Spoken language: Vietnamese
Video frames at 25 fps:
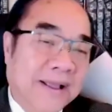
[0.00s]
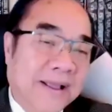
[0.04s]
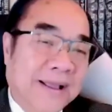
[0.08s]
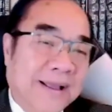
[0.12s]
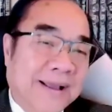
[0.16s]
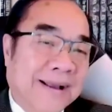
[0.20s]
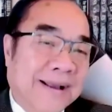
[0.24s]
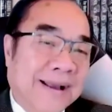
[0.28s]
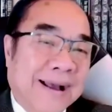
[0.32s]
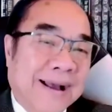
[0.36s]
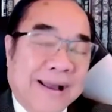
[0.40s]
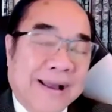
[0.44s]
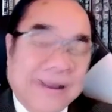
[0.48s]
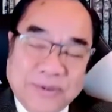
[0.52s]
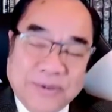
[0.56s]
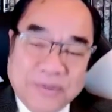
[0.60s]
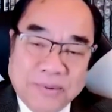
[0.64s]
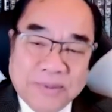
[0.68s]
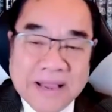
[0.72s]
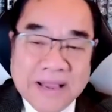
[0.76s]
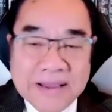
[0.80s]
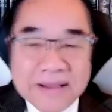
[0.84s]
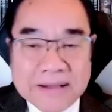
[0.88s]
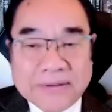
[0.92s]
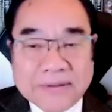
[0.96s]
à, chúng
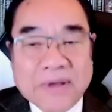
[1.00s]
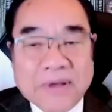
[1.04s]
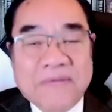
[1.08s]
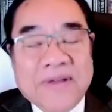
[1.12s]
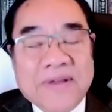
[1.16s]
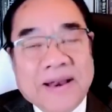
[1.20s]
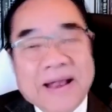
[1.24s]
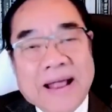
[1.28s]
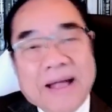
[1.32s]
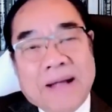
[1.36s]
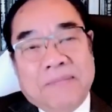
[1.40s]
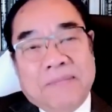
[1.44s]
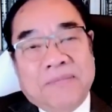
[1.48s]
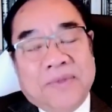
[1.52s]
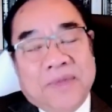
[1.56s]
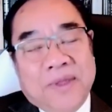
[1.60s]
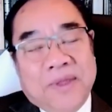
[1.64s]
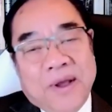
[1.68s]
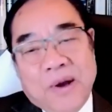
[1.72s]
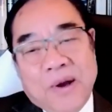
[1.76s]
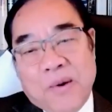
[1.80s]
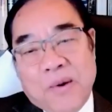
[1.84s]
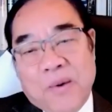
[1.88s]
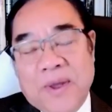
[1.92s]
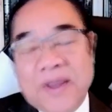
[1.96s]
ta nhắc tới Việt Nam
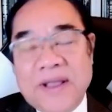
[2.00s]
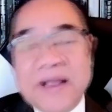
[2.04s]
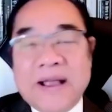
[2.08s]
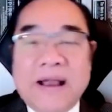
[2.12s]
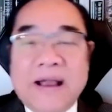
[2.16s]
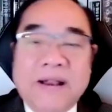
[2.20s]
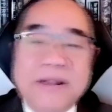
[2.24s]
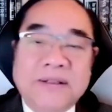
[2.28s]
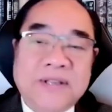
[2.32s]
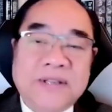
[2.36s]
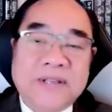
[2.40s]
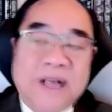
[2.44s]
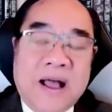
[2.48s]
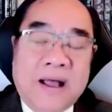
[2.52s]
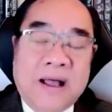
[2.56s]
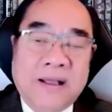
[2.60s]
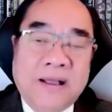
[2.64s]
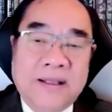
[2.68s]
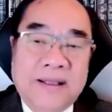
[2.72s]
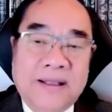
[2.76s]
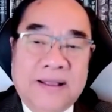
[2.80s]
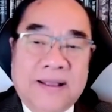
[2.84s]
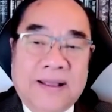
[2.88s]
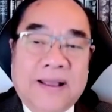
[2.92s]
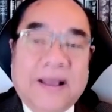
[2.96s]
thưa quý khán thính giả
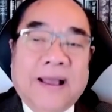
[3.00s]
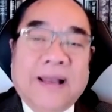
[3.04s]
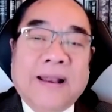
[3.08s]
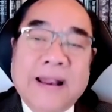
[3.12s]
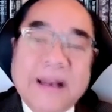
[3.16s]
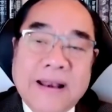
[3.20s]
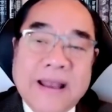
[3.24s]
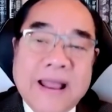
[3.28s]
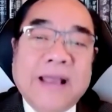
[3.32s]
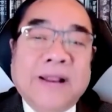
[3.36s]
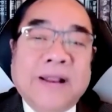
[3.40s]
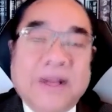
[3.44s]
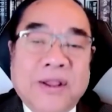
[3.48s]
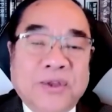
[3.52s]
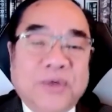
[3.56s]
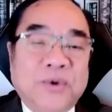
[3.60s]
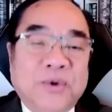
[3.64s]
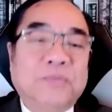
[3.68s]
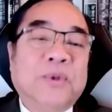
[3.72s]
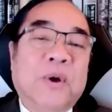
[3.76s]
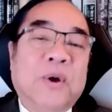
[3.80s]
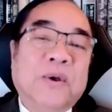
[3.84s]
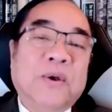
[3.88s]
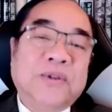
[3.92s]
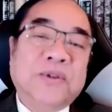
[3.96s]
đến đây thì
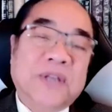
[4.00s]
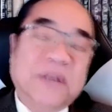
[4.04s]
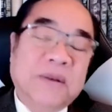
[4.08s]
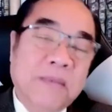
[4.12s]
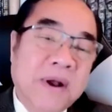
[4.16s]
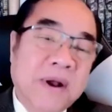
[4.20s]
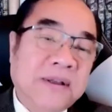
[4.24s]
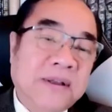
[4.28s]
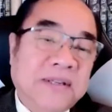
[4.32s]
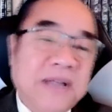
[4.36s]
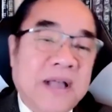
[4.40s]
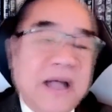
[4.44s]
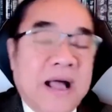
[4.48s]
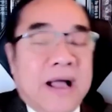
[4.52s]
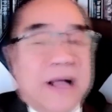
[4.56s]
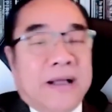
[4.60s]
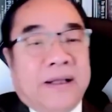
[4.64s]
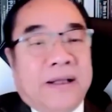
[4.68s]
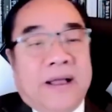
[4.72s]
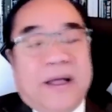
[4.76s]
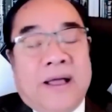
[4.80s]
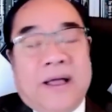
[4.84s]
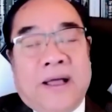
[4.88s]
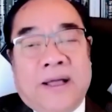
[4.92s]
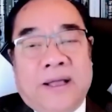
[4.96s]
chúng tôi xin bước sang
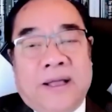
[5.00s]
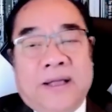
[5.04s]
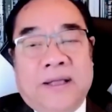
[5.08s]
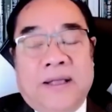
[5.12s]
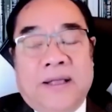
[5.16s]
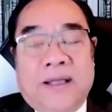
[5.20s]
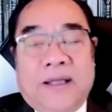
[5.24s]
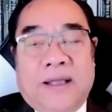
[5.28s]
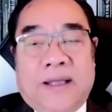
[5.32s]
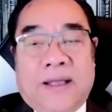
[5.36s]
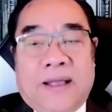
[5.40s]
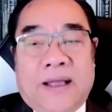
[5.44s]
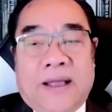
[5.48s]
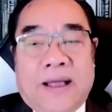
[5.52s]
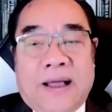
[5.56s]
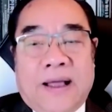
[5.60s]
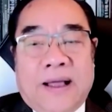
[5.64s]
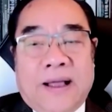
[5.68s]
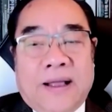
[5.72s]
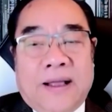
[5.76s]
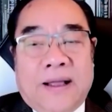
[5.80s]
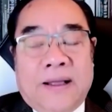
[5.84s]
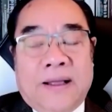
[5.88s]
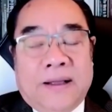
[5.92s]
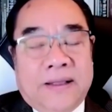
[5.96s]
à,
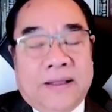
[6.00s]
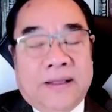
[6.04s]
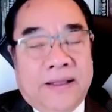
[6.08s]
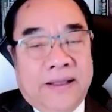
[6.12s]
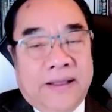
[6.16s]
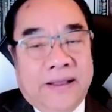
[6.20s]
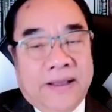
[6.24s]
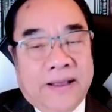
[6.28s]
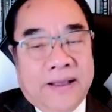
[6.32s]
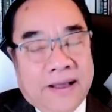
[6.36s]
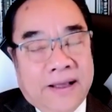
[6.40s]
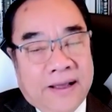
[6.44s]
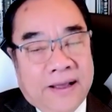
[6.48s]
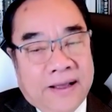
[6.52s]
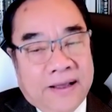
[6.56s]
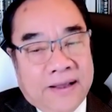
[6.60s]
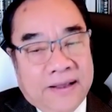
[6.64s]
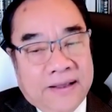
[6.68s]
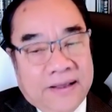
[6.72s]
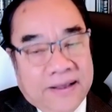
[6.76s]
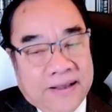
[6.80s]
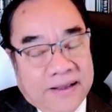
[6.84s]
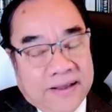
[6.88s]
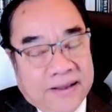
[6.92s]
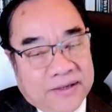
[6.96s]
à, cái à,
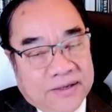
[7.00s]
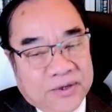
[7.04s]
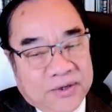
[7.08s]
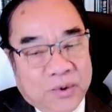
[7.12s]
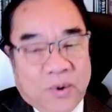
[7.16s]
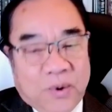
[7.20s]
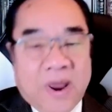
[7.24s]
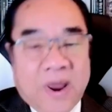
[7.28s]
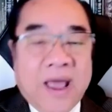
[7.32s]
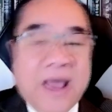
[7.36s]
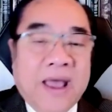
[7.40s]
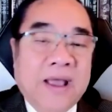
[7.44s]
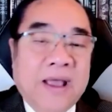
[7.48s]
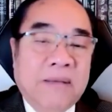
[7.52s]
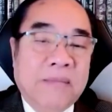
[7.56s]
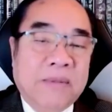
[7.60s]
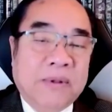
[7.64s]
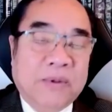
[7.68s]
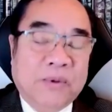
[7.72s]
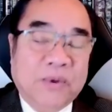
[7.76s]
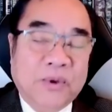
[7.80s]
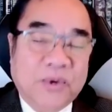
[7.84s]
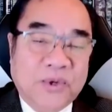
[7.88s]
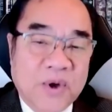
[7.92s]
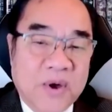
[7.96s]
chủ đề mà
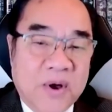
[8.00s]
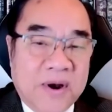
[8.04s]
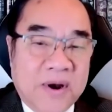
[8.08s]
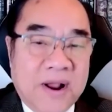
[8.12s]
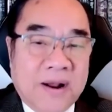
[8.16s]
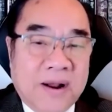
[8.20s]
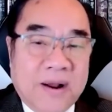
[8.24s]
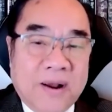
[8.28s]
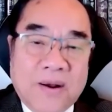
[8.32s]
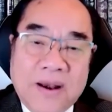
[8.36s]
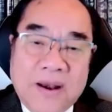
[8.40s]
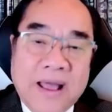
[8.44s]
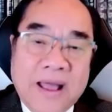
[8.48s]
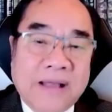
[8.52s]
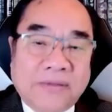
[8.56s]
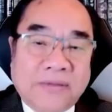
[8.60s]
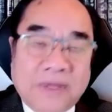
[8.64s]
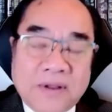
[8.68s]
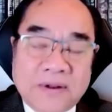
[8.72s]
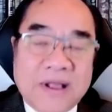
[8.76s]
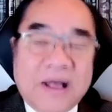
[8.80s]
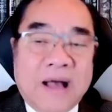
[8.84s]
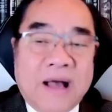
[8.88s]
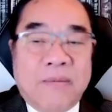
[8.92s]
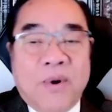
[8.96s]
tôi cho rằng có lẽ tất
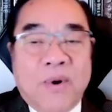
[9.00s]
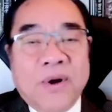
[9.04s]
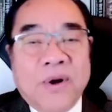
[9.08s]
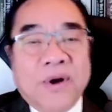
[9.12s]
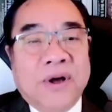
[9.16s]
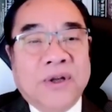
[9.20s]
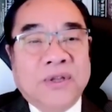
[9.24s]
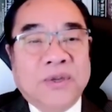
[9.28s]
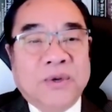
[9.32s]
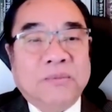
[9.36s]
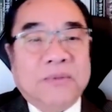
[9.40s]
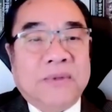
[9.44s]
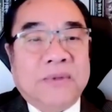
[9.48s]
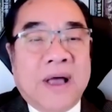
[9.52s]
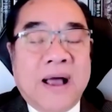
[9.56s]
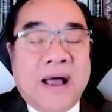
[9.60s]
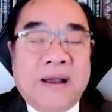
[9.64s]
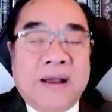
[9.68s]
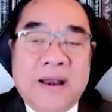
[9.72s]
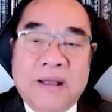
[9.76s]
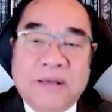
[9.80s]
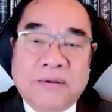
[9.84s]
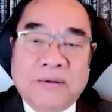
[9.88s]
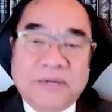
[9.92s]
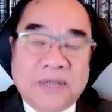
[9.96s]
cả mọi người chúng ta
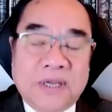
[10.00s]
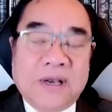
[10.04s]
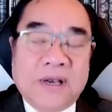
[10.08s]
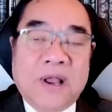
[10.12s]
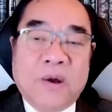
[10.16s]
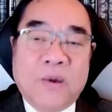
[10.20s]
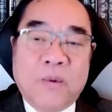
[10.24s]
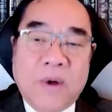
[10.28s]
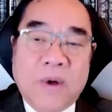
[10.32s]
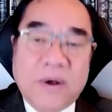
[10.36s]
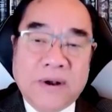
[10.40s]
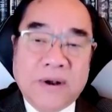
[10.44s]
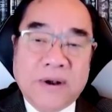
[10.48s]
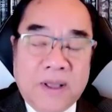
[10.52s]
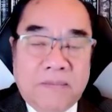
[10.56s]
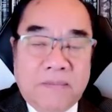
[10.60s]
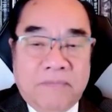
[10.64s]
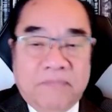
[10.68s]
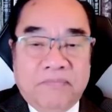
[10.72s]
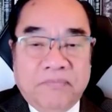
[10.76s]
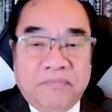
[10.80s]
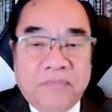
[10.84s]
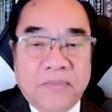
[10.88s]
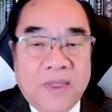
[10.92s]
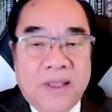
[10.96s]
đều rất là quan tâm
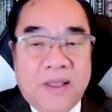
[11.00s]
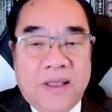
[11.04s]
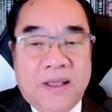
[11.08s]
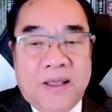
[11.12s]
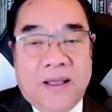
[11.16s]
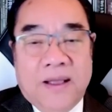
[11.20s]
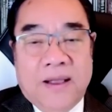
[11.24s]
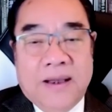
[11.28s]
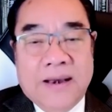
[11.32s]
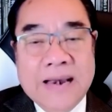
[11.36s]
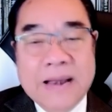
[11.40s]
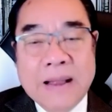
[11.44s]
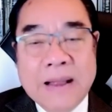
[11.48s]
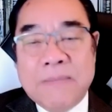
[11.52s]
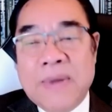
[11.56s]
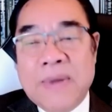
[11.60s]
năm